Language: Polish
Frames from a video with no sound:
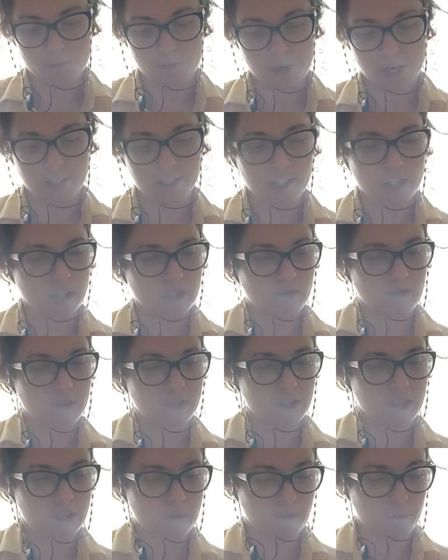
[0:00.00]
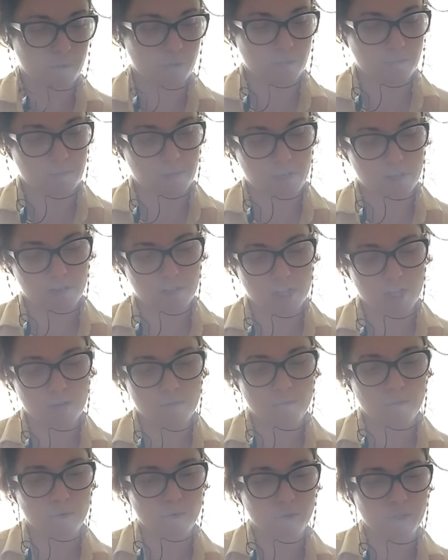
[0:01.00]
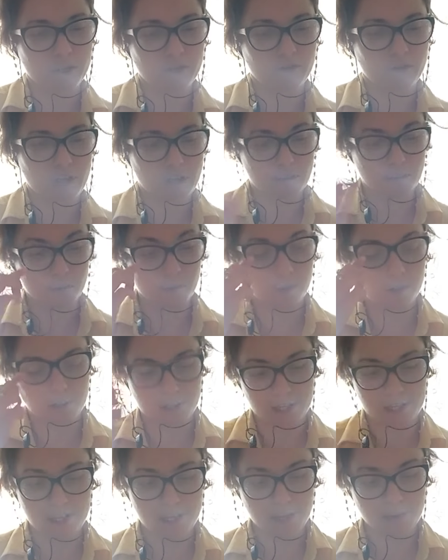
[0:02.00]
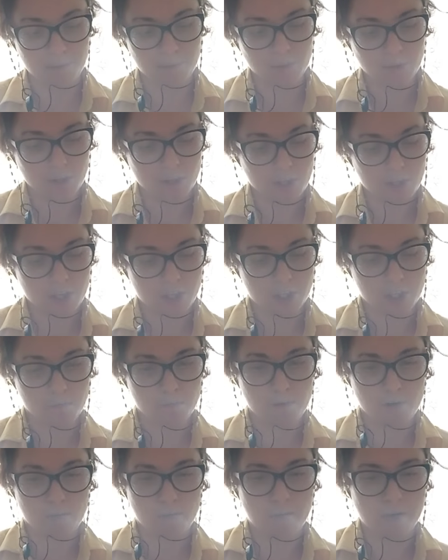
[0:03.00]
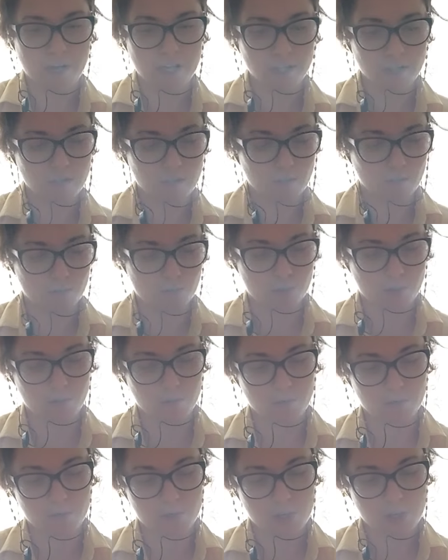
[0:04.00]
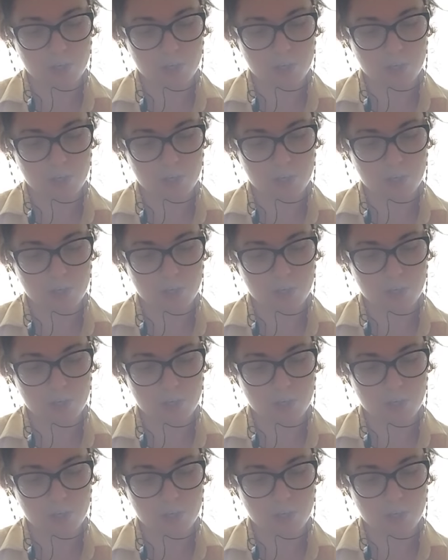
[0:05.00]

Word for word: Pragnę Cię, więc idę po Ciebie. Nie rób huśtawki emocjonalnej. Jesteś moją bratnią duszą.